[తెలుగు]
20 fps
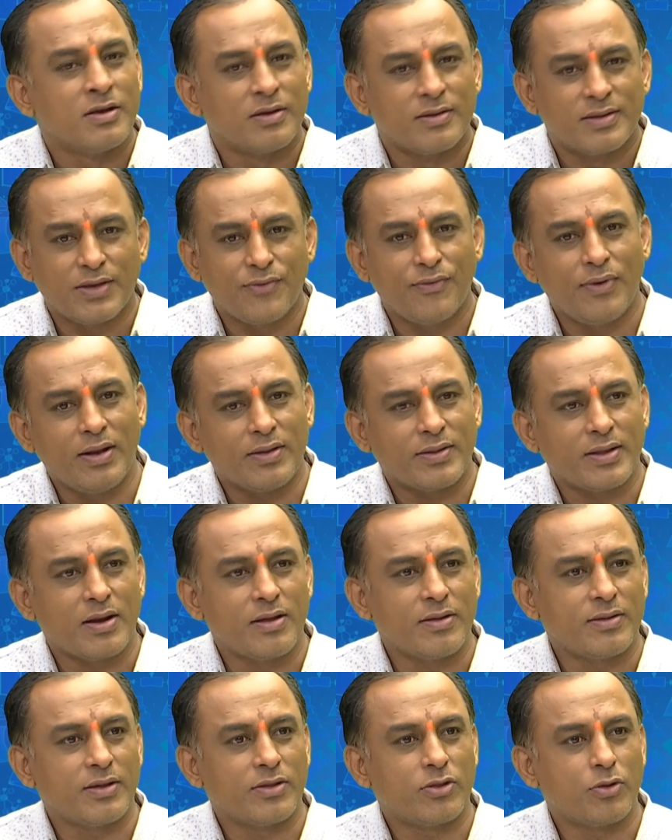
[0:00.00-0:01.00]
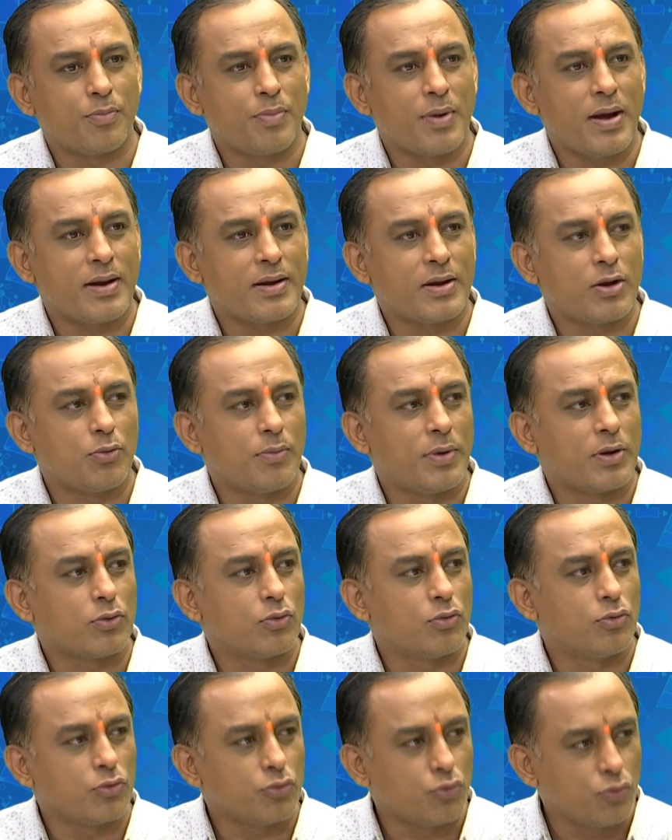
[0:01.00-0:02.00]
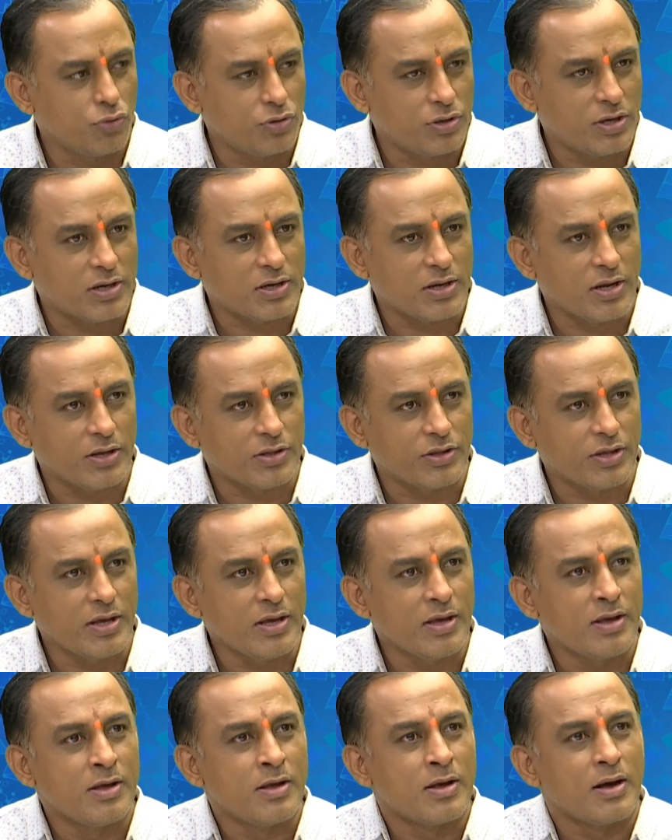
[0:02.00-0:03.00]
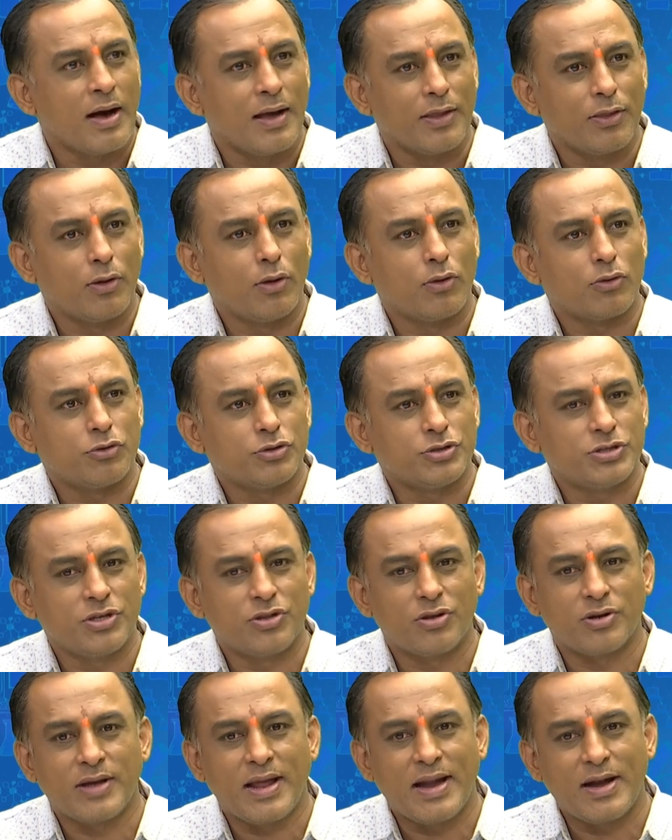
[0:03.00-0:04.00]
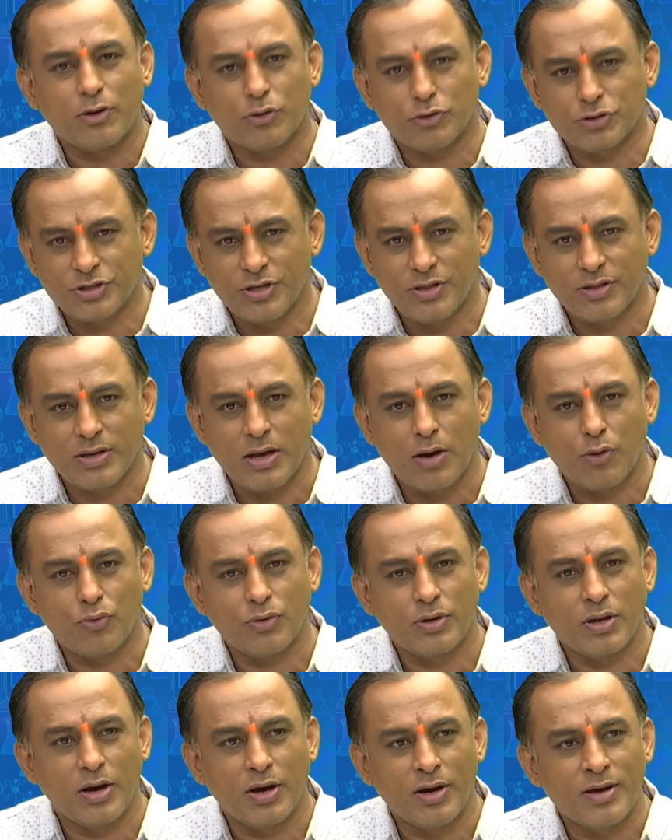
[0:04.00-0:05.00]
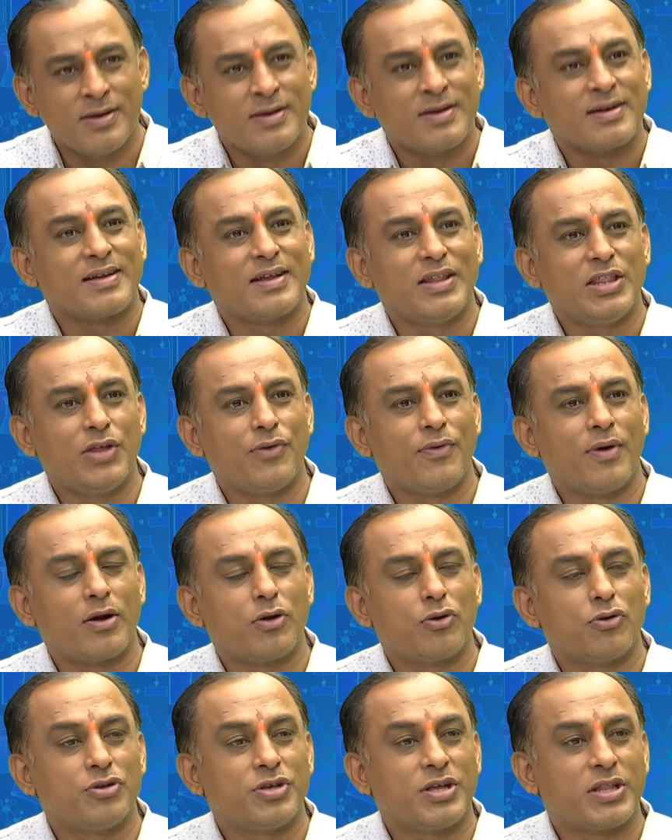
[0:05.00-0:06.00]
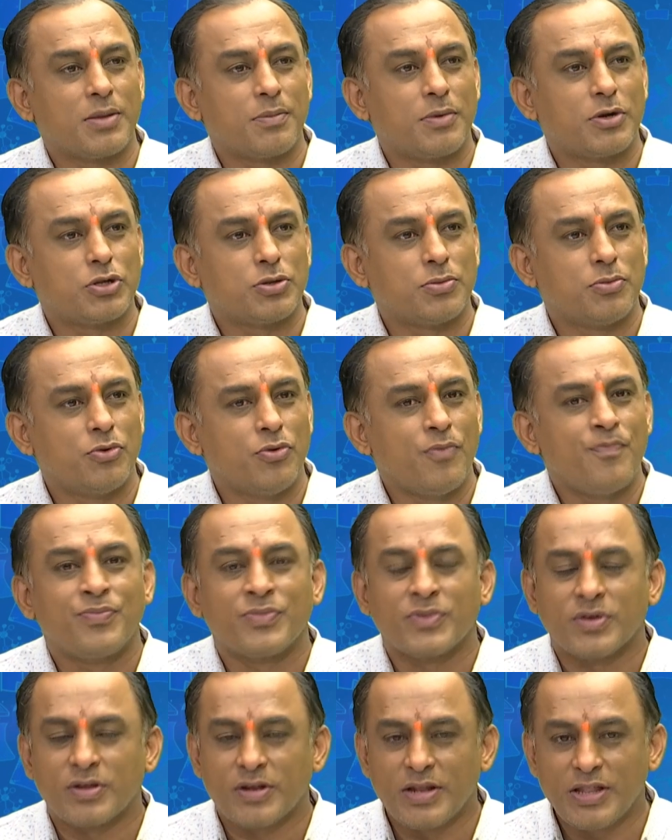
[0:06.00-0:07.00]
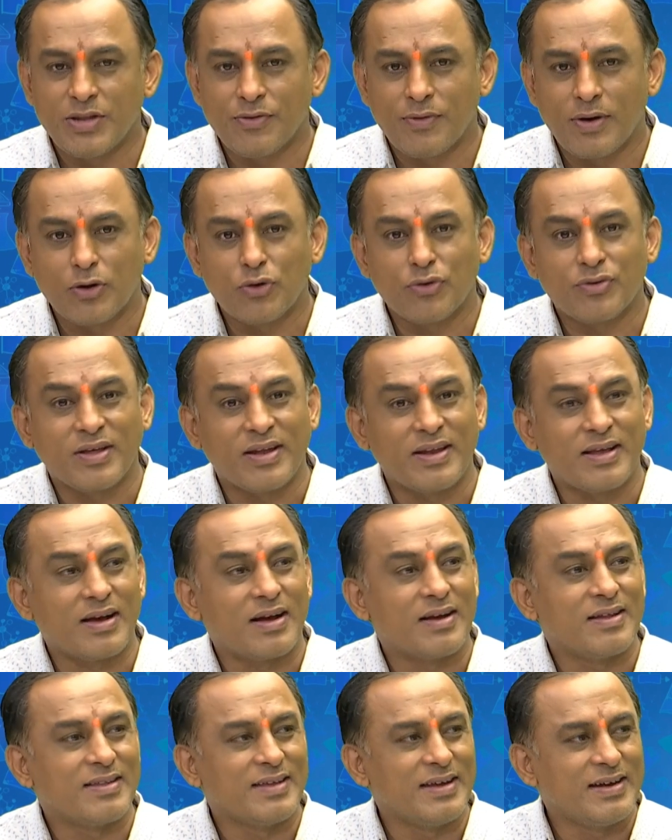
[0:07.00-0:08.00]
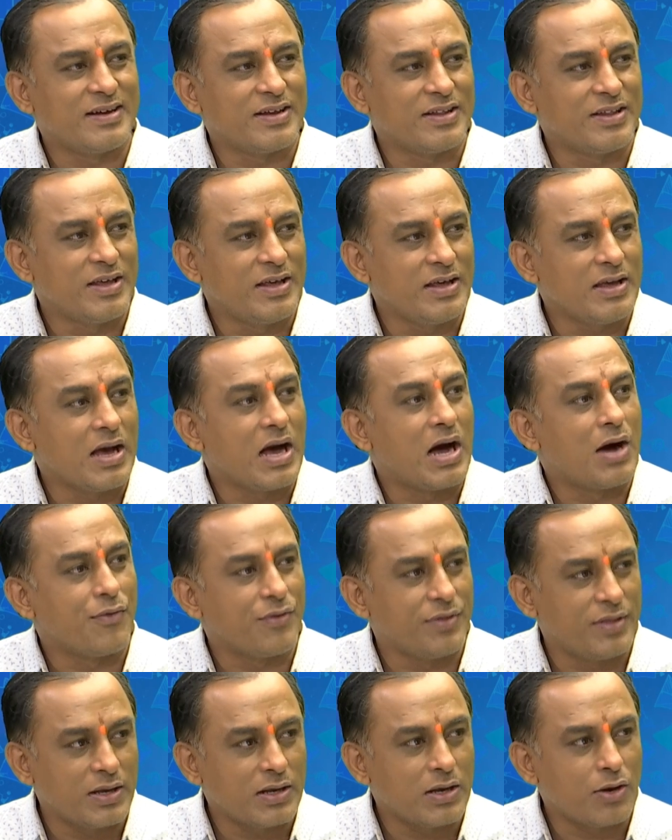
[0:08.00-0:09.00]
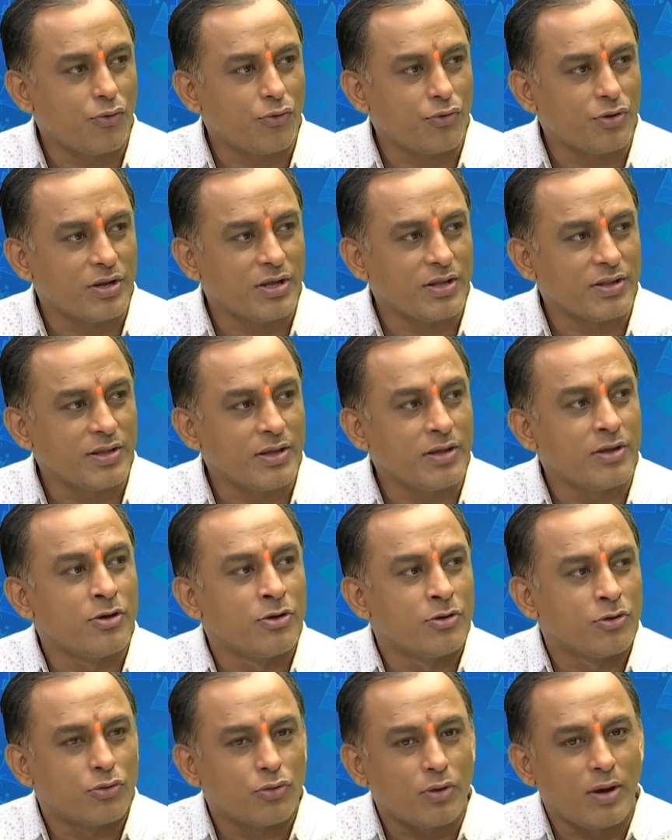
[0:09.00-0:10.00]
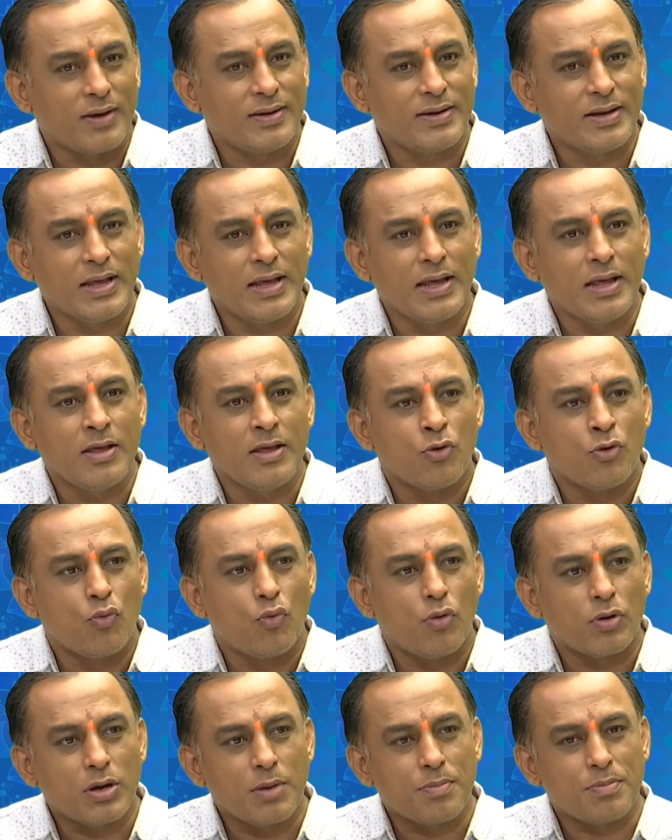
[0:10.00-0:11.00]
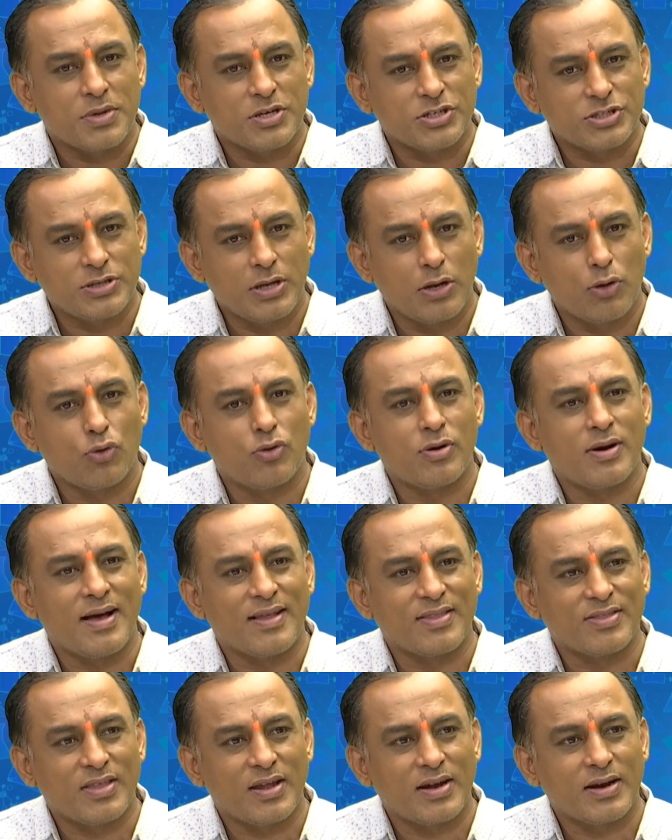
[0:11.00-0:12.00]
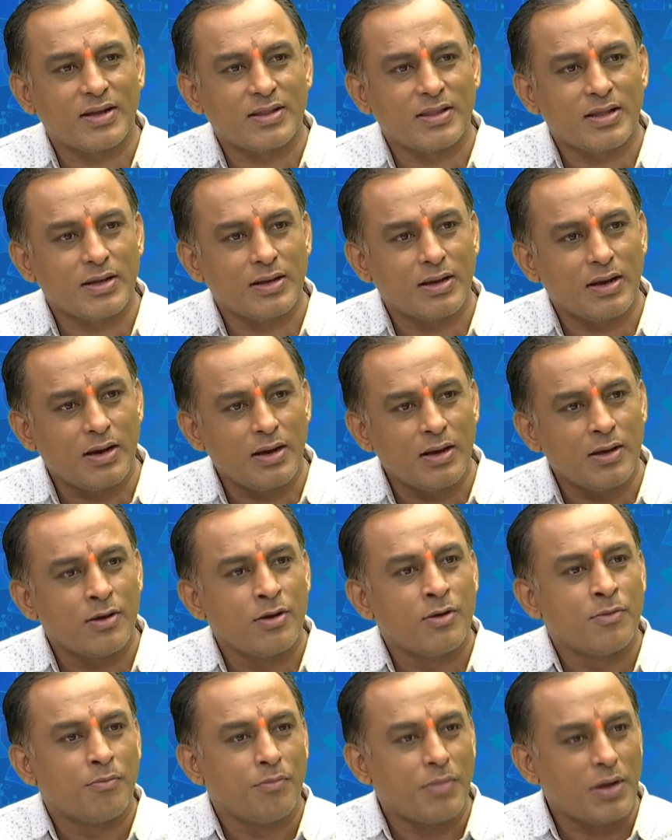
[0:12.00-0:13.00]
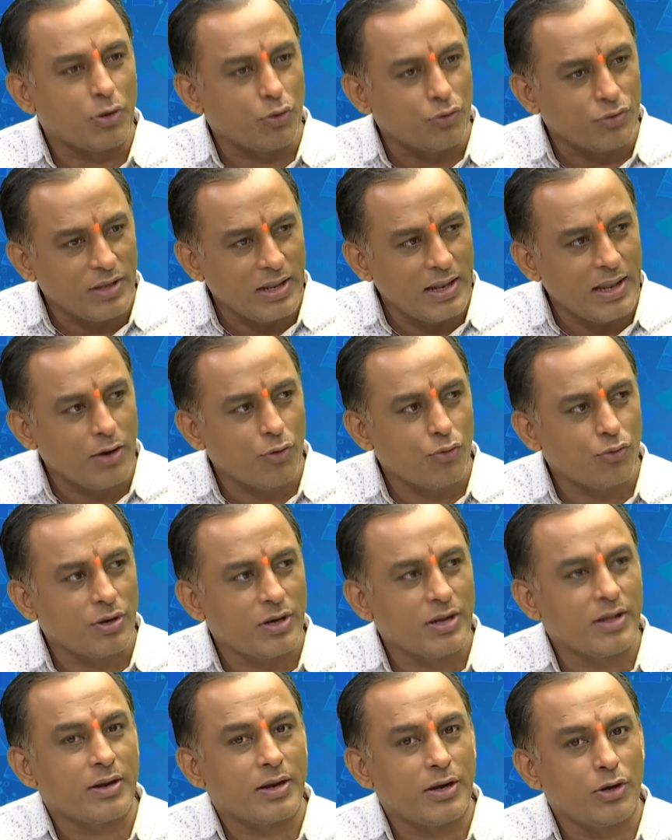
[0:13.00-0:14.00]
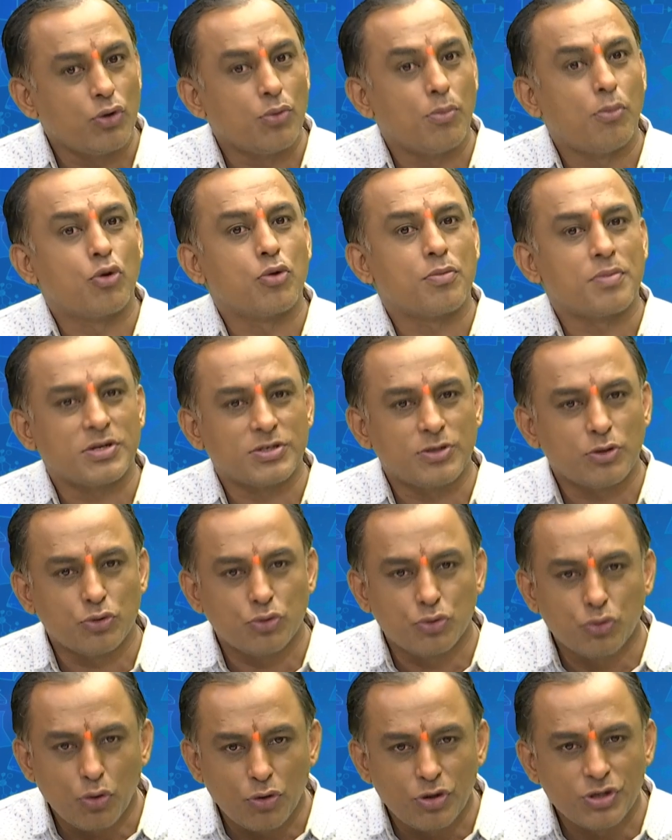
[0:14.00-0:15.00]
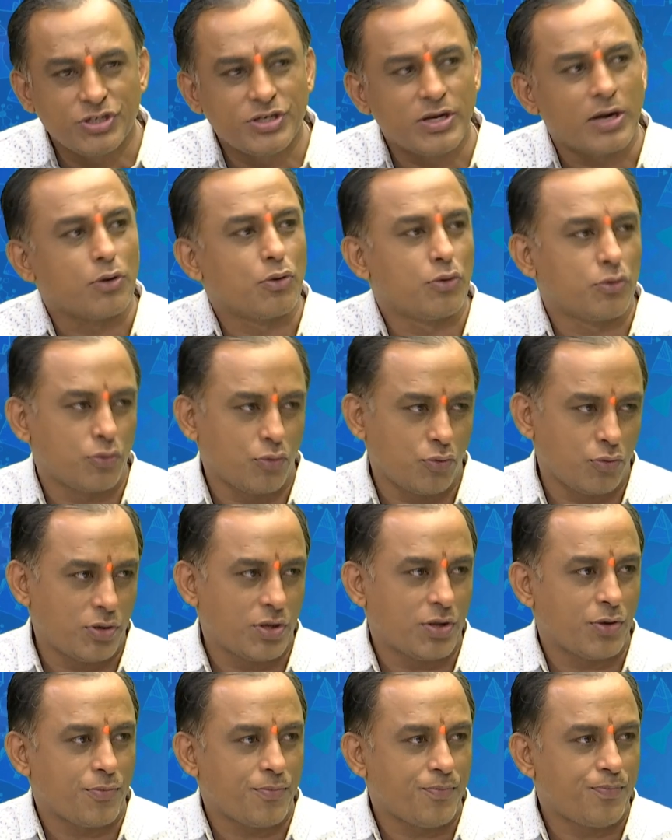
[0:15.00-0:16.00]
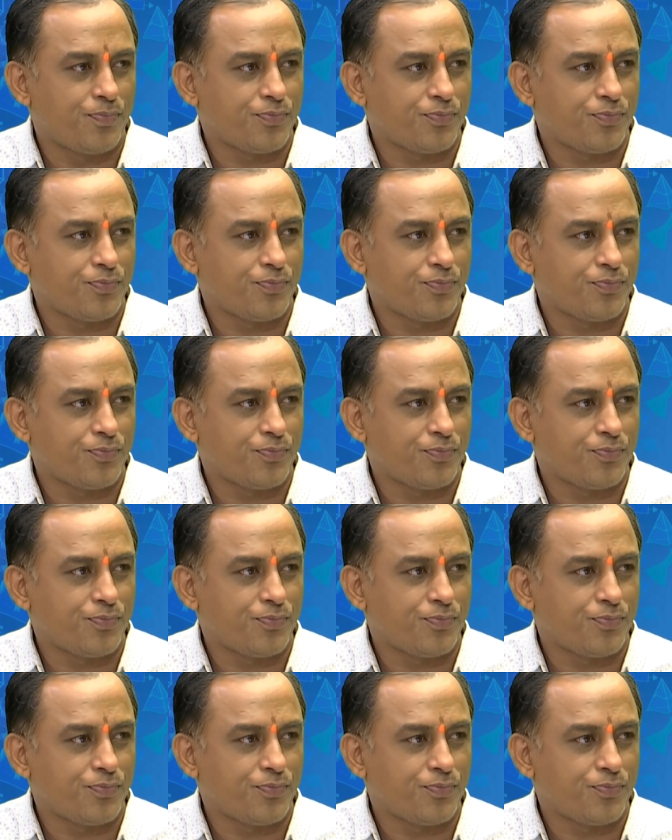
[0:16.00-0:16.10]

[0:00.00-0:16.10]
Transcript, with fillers: సివిల్ సర్వీసెస్ ప్యాటర్న్ మనకు చూసినట్లయితే అందులో క్వశ్చన్స్ డైరెక్ట్ క్వశ్చన్స్ కాకుండా క్రింది వాటిలో జతపరచము క్రింది వాటిలో సరికానిది ఏంటిది ఆ విధంగా ఉండేది సో అంటే ఒక ప్రశ్నలో అంతర్గతంగా మనకు తెలియకుండానే రెండు మూడు ప్రశ్నలు జోడించి అడుగుతూ ఉన్నారు